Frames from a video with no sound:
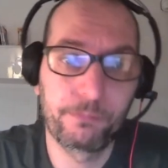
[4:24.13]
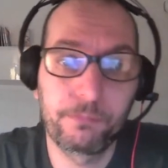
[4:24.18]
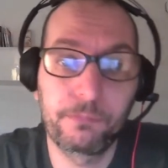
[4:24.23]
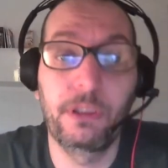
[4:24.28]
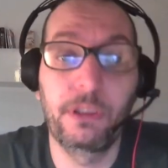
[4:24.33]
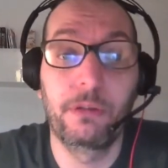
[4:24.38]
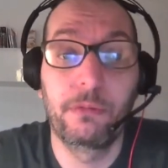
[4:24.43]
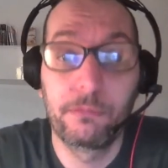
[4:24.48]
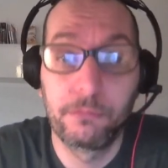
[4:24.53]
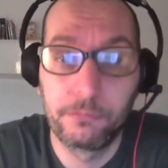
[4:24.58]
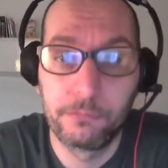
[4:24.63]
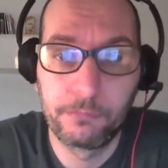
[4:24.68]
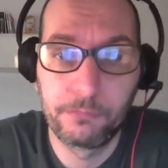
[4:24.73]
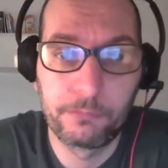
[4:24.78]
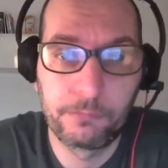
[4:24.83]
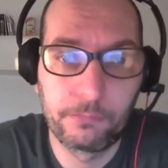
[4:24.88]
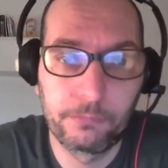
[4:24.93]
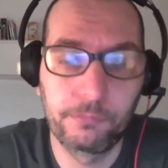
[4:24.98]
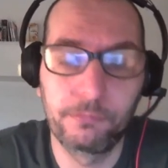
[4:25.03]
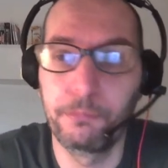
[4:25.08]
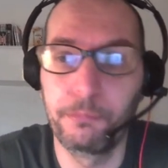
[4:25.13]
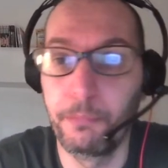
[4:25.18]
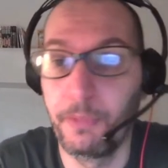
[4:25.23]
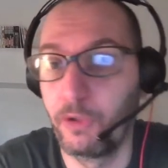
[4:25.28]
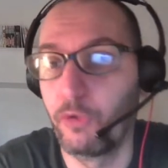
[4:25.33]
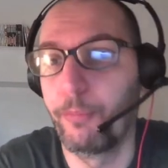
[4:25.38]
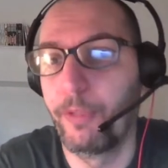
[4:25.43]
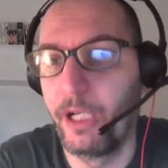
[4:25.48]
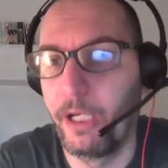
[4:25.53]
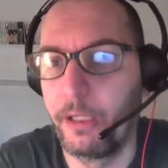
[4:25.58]
che
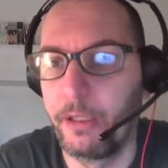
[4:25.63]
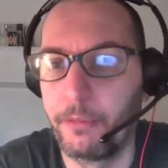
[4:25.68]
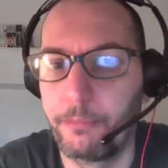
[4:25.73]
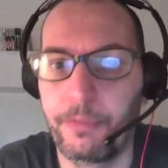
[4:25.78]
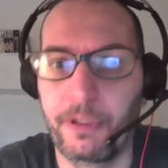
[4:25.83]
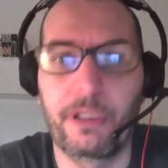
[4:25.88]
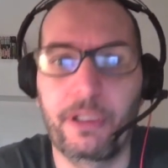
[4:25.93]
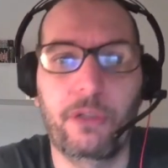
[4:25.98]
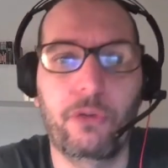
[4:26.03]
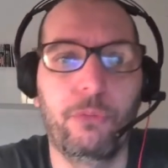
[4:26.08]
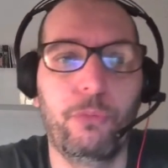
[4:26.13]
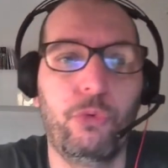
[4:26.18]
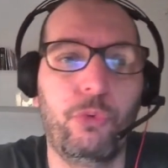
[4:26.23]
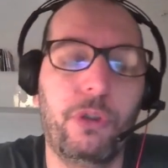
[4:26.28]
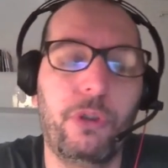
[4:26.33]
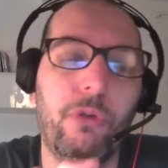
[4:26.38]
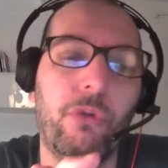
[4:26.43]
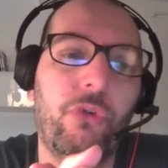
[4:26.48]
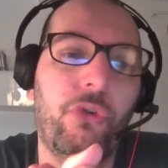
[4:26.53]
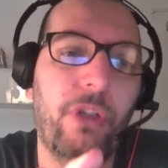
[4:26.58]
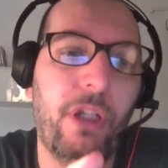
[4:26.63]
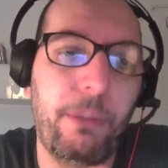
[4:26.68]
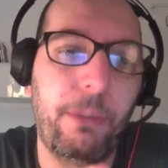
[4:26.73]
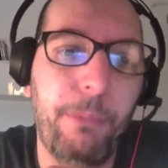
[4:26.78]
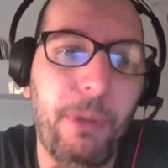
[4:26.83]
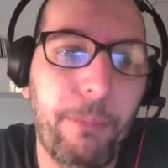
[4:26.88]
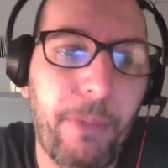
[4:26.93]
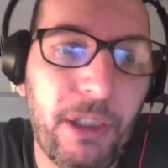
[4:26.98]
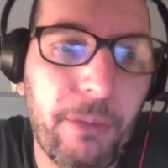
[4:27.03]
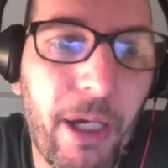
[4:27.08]
meno male perché comunque non
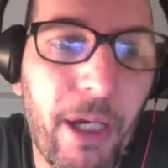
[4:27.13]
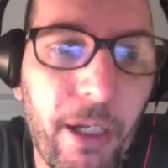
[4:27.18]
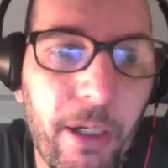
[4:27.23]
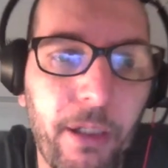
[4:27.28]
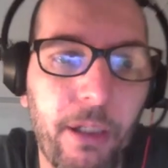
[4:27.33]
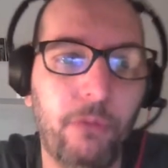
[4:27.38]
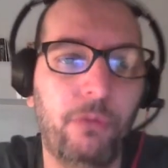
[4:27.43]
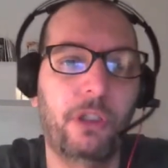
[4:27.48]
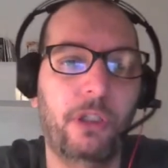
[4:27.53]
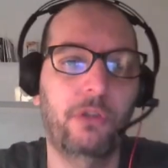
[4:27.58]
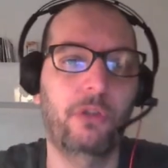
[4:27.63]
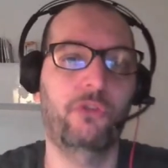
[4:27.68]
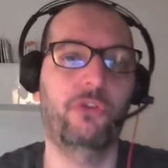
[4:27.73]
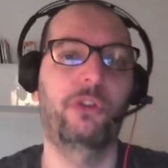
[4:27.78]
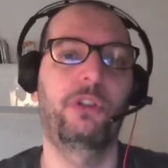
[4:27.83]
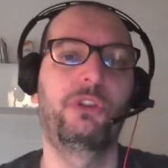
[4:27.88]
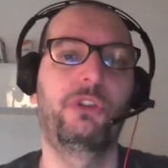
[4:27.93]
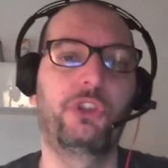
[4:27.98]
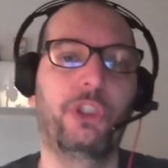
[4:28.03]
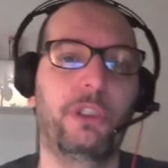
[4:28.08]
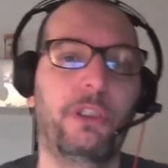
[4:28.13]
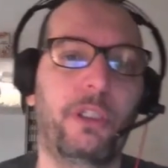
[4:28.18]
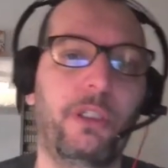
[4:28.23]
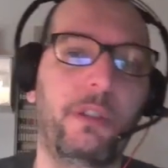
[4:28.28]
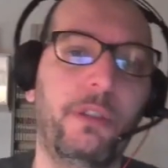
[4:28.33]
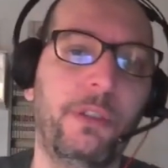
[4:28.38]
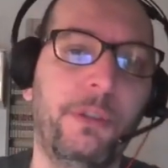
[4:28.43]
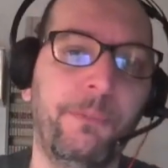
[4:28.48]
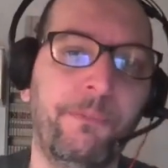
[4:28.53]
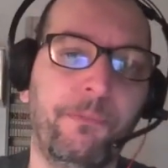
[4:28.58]
sarebbe mai bella una cosa del
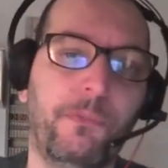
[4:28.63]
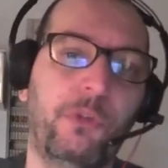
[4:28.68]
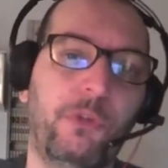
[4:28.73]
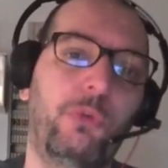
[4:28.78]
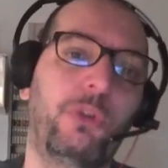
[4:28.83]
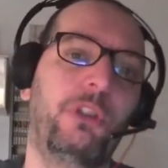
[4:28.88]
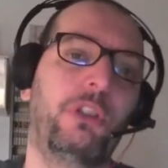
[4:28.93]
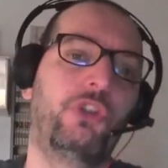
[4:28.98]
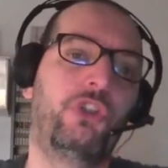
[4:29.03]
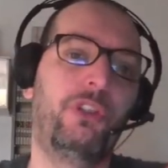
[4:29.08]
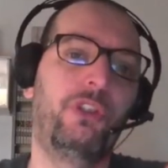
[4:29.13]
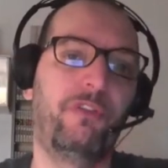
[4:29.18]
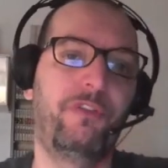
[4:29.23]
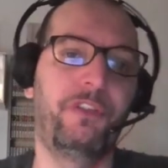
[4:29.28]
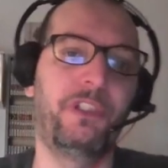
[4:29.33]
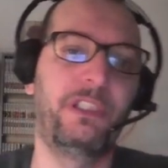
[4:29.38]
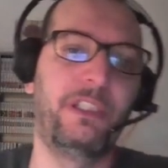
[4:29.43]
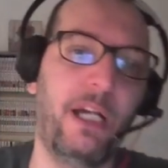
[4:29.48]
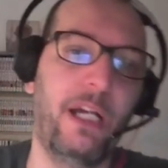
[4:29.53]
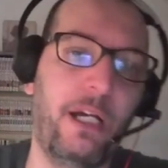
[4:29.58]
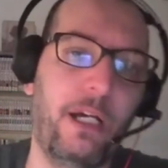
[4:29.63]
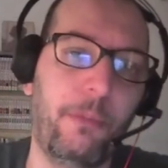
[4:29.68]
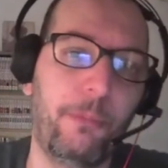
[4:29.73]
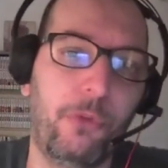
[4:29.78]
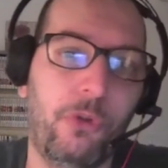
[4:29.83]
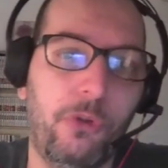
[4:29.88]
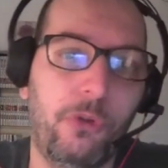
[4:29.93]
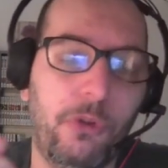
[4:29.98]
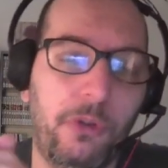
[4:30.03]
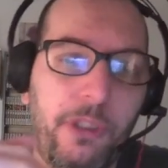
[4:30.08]
genere, quindi ci
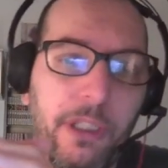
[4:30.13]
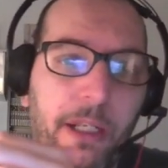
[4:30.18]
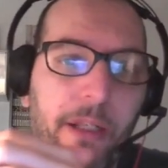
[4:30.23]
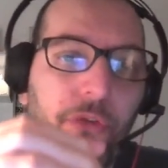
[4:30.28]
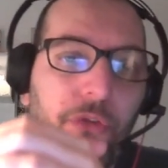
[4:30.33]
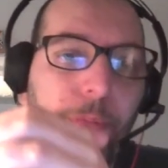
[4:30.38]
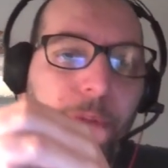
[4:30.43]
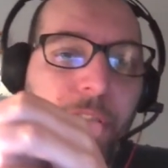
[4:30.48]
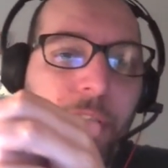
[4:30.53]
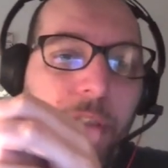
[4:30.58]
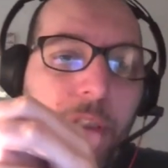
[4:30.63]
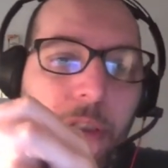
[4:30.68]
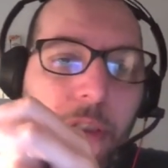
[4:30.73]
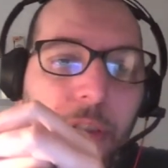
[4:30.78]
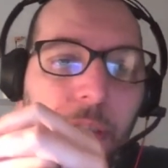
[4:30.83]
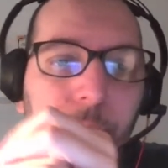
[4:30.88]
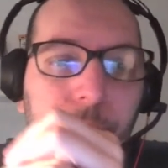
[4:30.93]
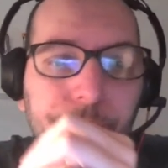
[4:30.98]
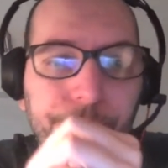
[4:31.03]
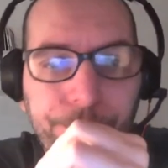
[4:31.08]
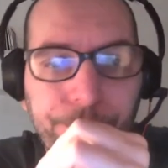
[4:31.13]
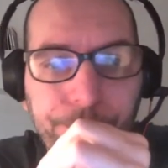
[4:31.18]
fidiamo della smentita.